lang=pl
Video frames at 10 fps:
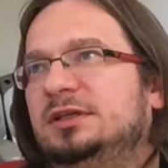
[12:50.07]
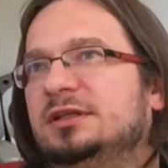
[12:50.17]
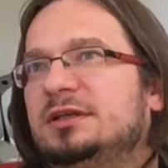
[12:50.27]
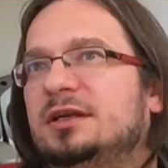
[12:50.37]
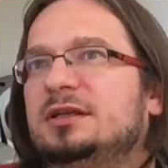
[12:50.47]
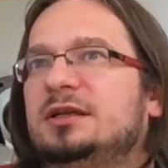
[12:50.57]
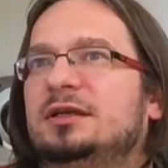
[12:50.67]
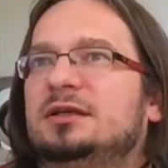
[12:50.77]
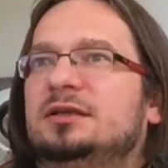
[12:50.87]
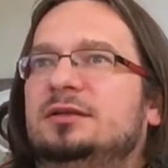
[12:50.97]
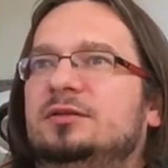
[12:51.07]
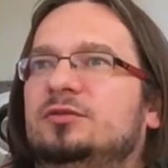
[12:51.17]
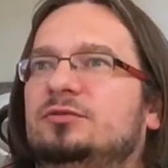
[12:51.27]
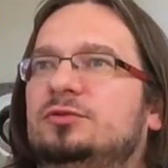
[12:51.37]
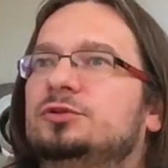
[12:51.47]
generalnie
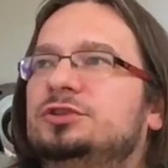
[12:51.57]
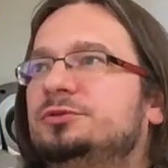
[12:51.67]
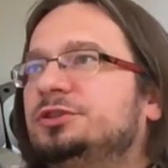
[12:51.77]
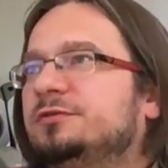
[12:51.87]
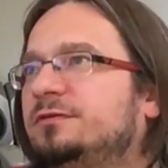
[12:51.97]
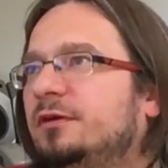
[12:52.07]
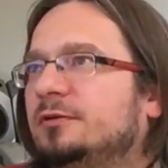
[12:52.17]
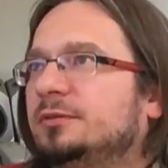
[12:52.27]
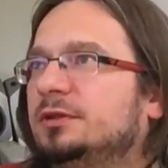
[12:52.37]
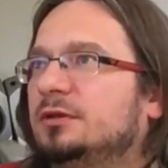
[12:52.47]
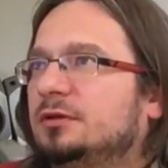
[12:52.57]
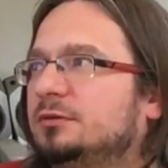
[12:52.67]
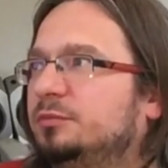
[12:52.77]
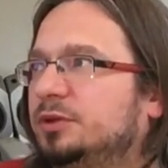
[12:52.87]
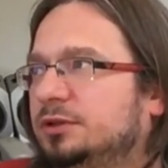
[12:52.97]
uczył się form
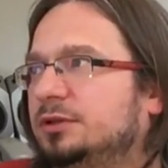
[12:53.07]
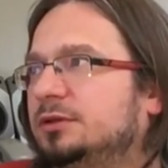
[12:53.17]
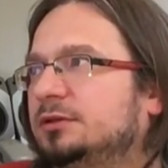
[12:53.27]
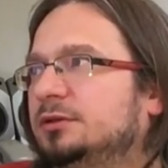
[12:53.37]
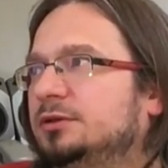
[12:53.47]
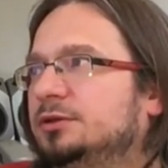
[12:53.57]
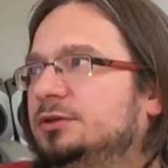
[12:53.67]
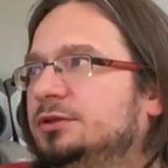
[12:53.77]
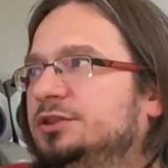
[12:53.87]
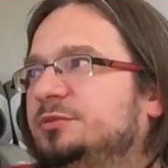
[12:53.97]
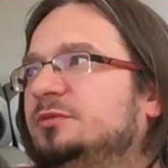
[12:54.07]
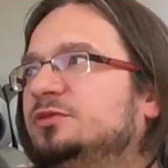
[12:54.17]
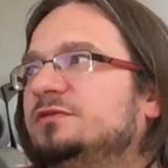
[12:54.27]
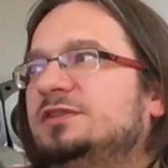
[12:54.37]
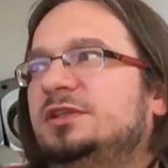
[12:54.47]
tylko po to,
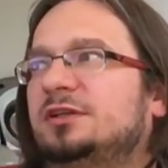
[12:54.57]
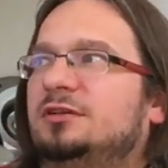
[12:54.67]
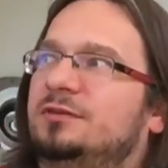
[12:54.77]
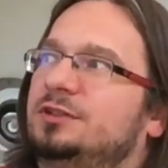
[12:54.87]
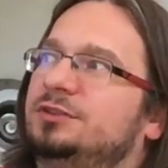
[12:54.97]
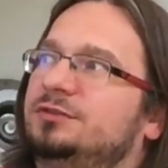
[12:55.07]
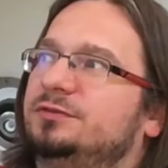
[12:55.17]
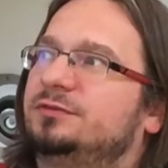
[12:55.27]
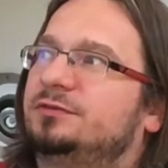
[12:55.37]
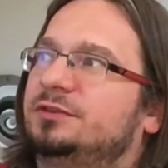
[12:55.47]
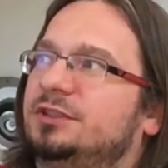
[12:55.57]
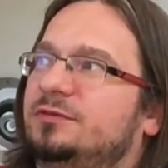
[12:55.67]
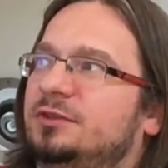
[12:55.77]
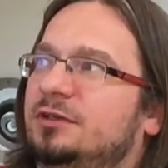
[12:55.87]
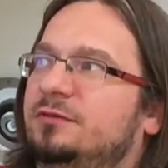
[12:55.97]
żeby móc wystartować
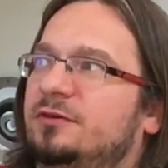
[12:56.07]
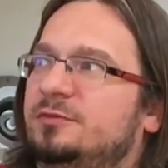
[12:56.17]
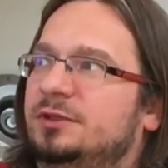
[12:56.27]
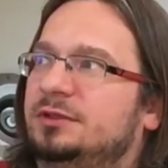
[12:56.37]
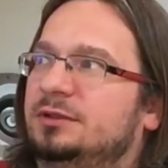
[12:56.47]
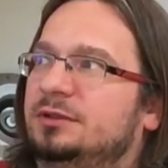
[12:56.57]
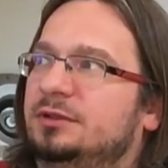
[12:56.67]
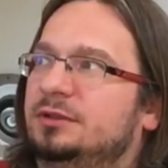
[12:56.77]
w zawodach formy,